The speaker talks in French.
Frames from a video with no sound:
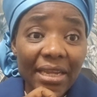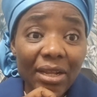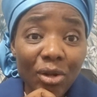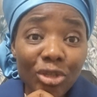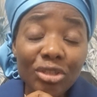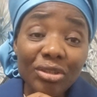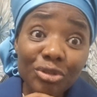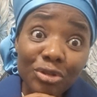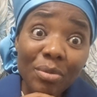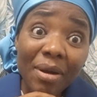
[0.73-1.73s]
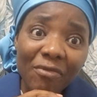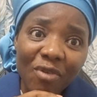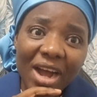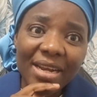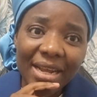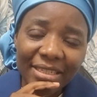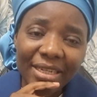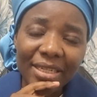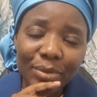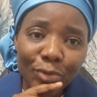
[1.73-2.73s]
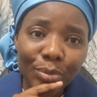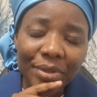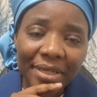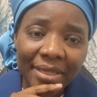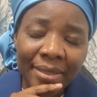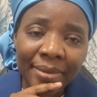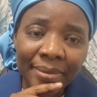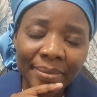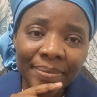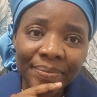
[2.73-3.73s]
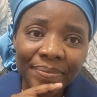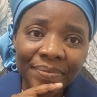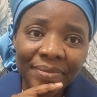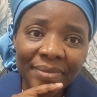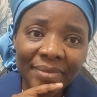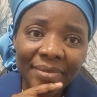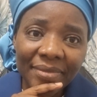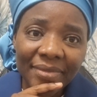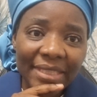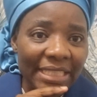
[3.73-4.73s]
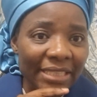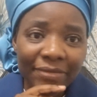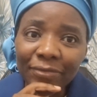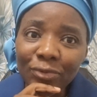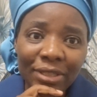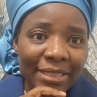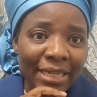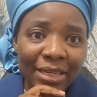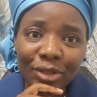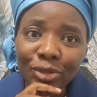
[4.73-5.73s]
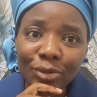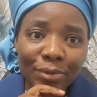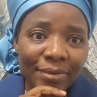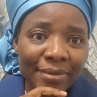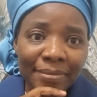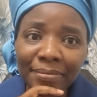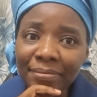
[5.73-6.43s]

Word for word: Et lorsque Dieu m'envoie un agent immobilier, je vais vous dire quelque chose.